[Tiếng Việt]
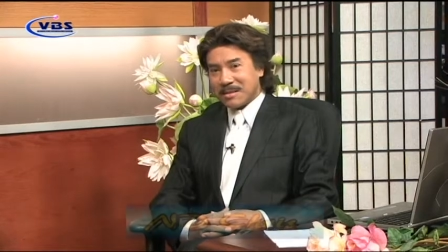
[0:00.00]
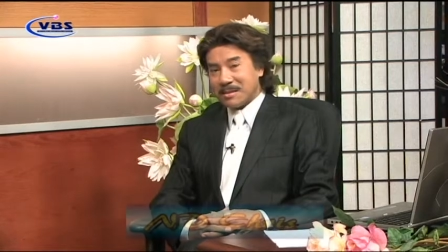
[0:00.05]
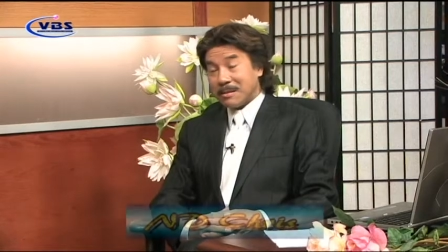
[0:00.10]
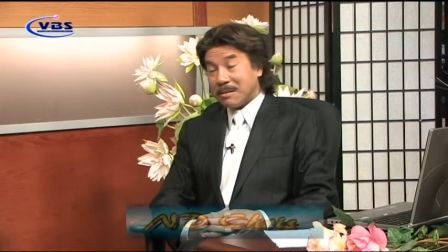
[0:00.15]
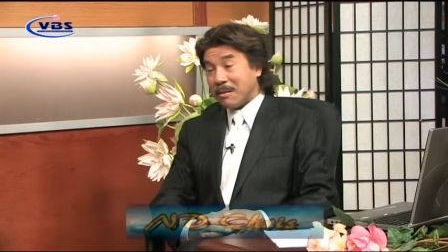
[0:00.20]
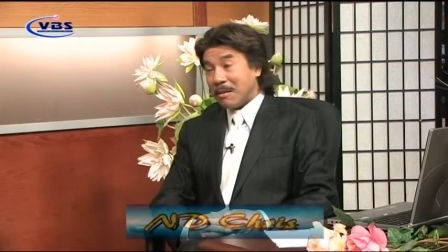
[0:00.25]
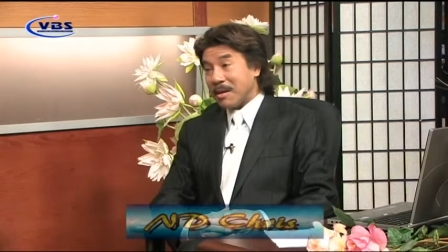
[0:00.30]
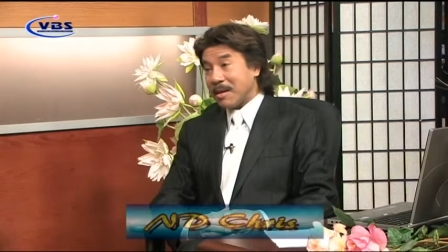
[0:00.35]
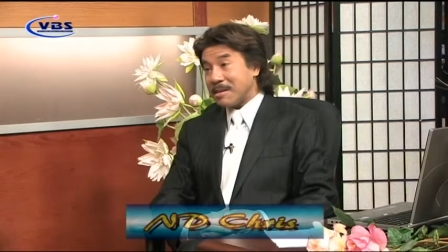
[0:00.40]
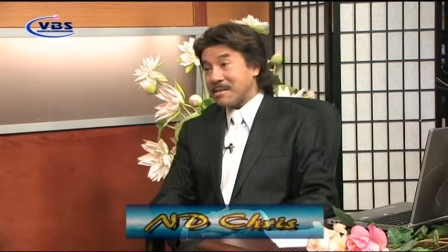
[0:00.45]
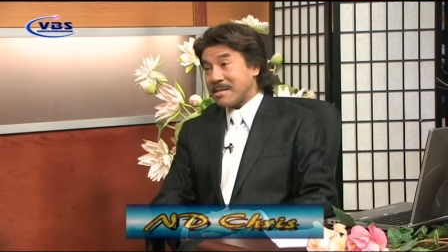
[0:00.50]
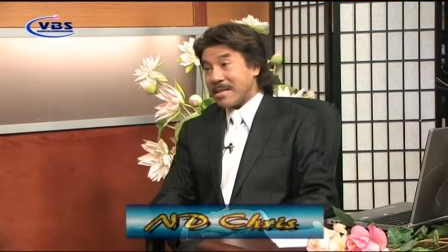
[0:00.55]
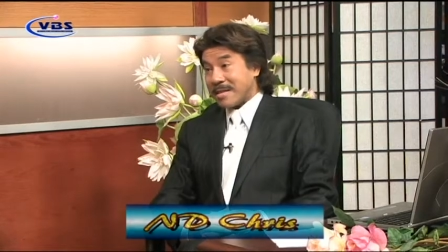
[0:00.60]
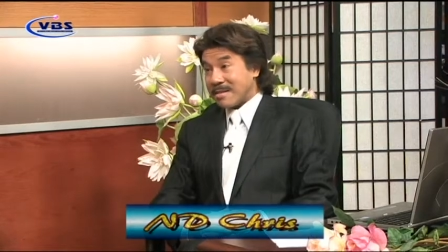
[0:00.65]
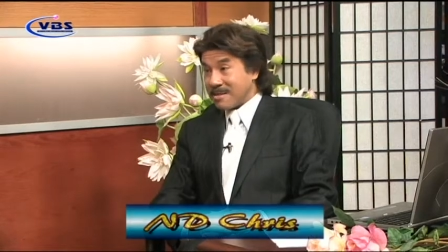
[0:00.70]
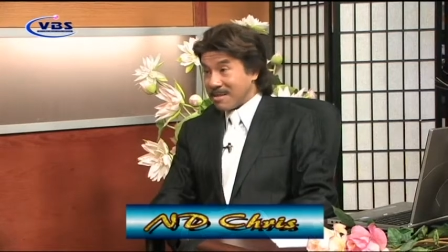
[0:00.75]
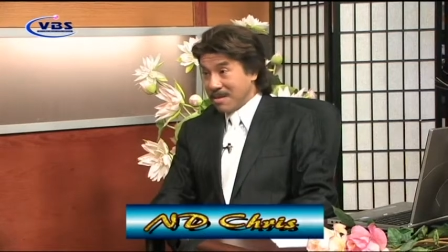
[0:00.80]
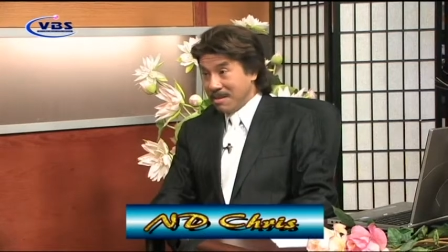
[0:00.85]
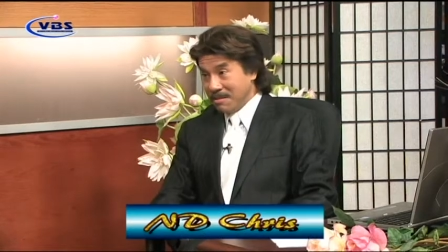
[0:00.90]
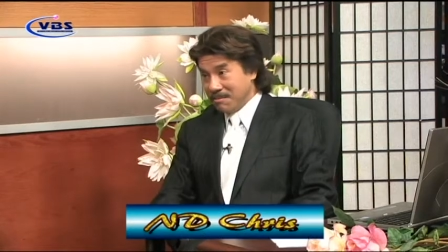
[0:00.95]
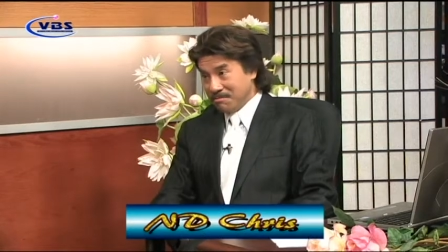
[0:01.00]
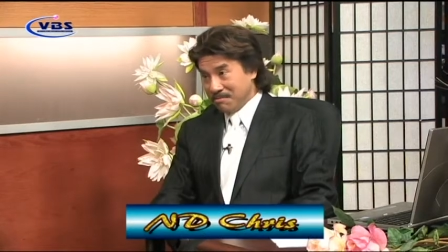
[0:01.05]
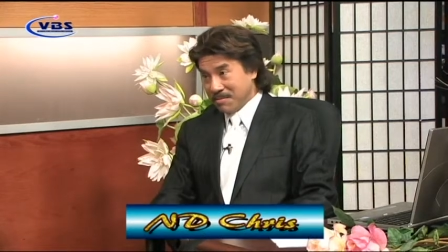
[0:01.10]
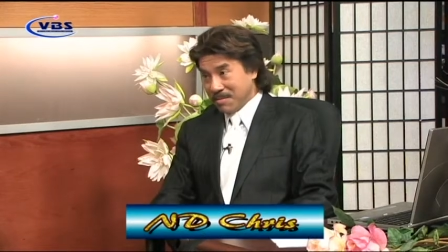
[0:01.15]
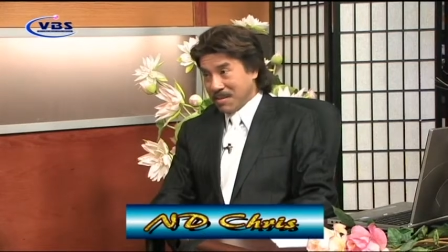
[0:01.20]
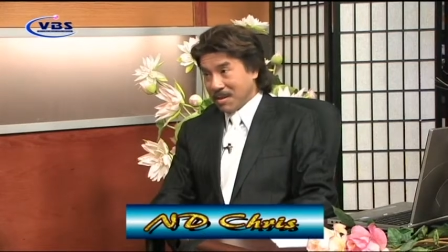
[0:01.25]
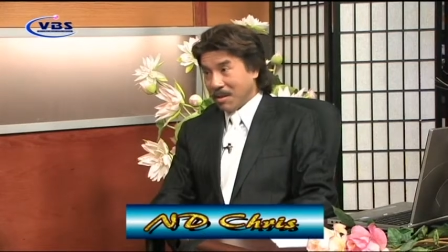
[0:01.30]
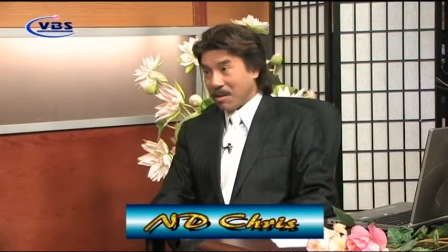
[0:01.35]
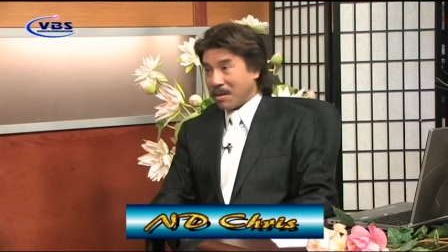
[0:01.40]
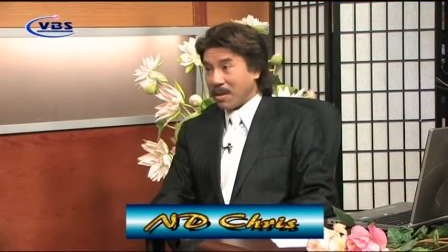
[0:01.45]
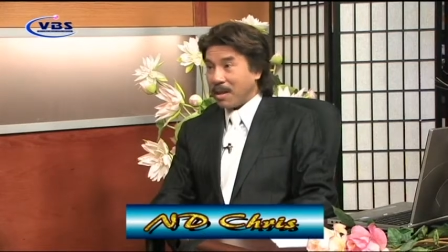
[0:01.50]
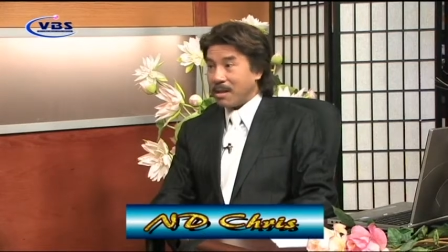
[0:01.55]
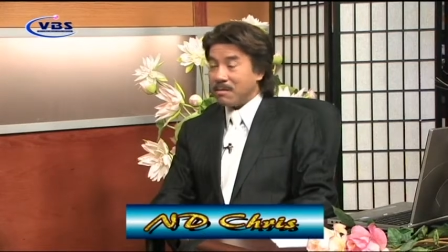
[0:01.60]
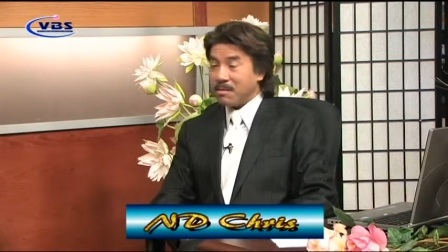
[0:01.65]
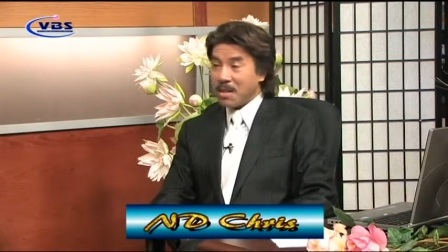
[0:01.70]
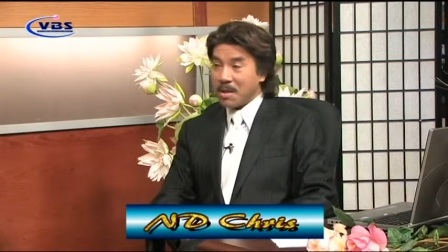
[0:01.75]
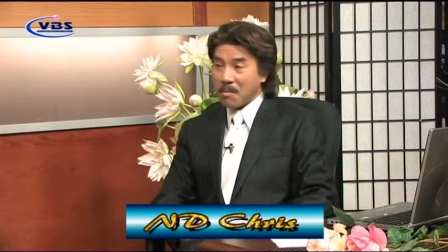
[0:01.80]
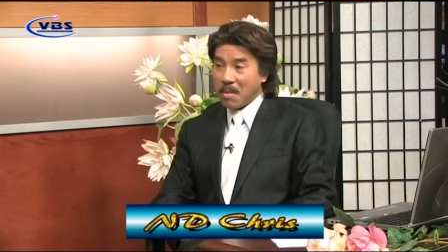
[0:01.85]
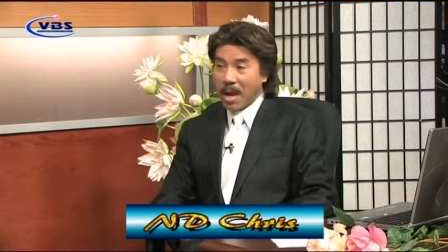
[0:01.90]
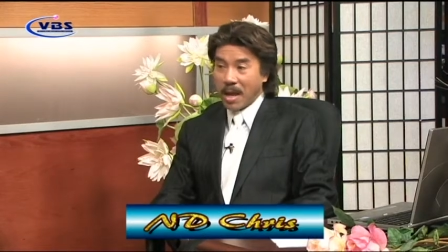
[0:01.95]
thường gọi là sexy ok
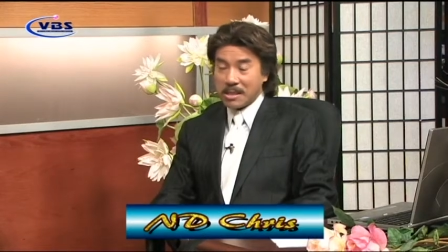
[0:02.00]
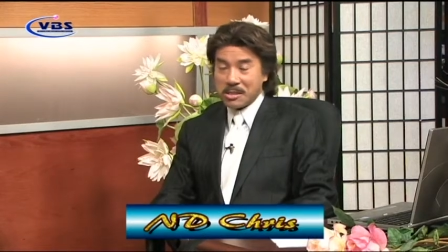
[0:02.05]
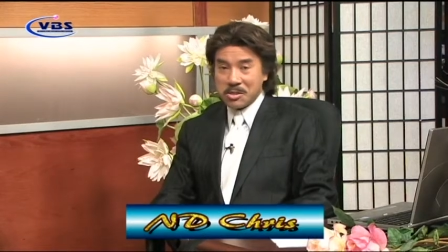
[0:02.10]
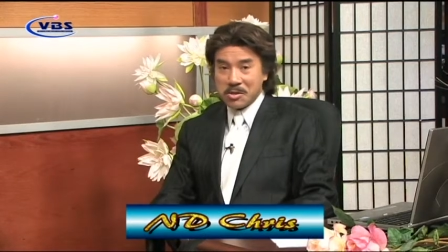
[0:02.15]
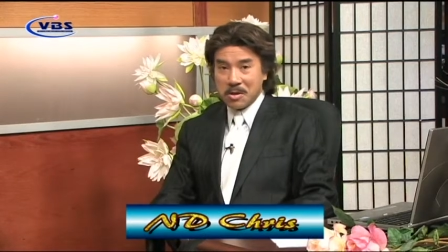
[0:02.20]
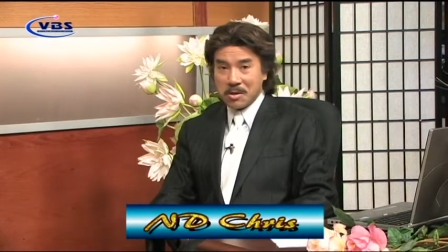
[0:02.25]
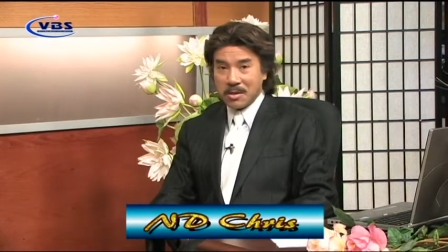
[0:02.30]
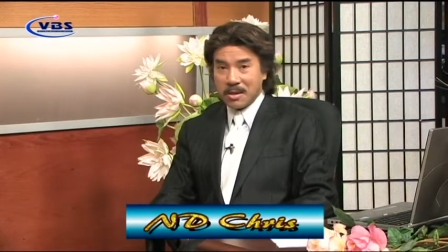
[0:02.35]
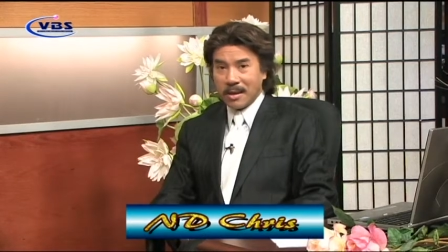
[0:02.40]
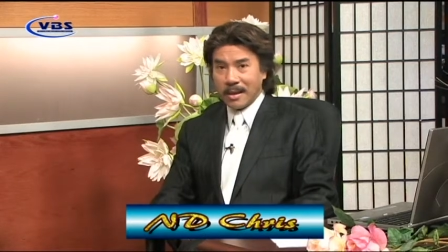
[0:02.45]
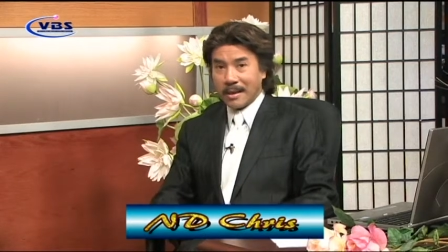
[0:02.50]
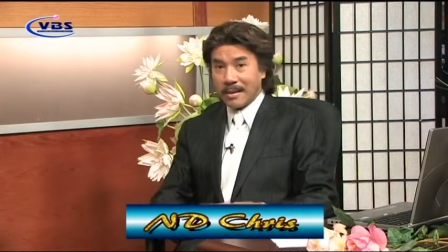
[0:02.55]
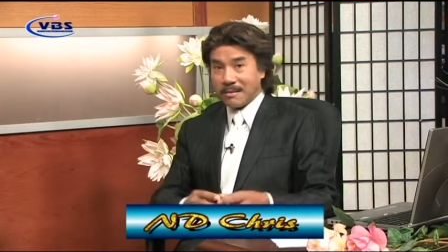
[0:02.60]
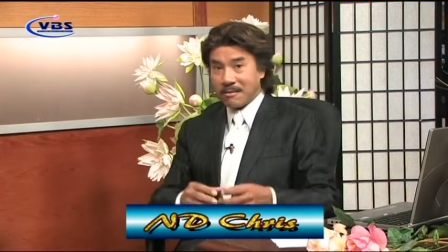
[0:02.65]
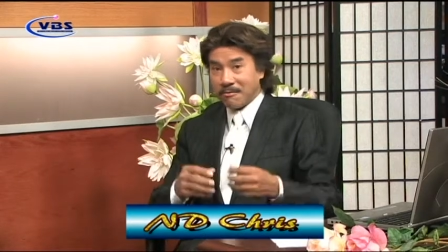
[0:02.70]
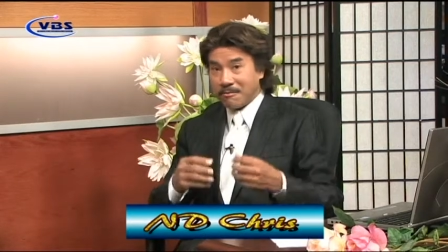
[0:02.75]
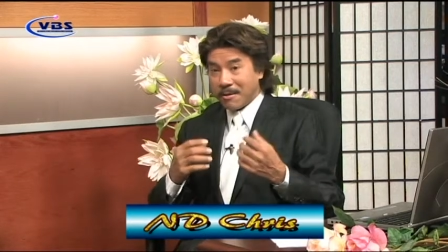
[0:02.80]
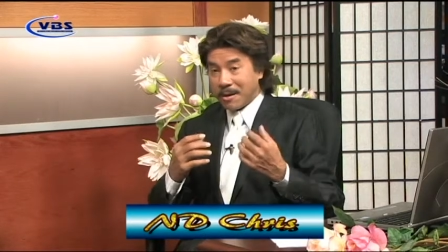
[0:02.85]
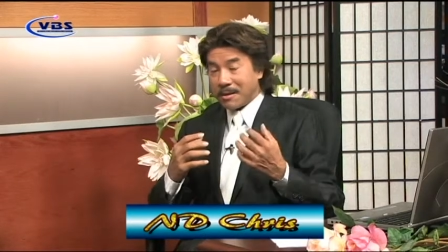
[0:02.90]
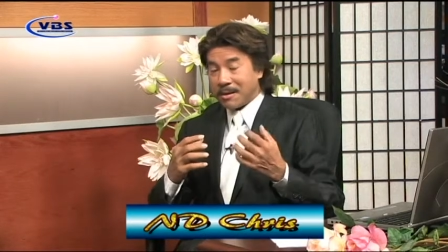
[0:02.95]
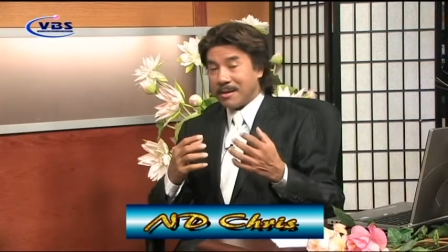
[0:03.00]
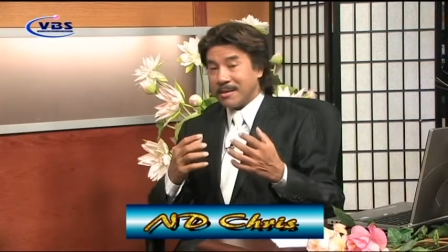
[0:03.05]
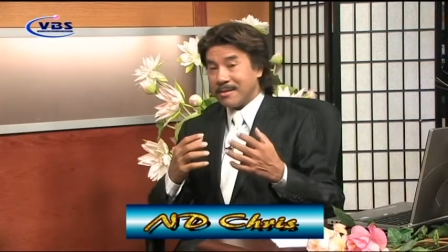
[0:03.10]
nhưng mà anh cho nó là very